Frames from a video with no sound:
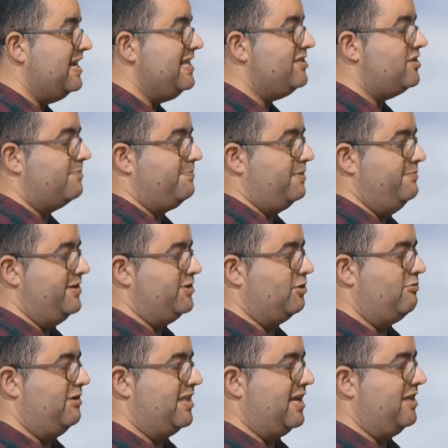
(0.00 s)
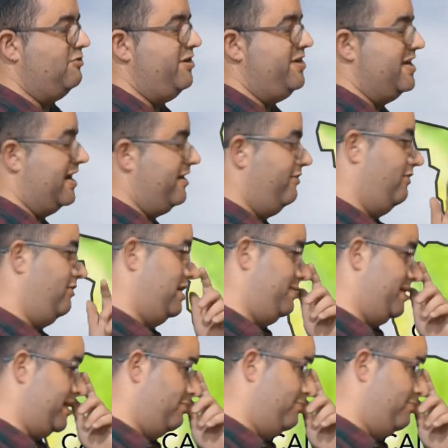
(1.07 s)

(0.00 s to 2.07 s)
litros por metro cuadrado y ya no lo limita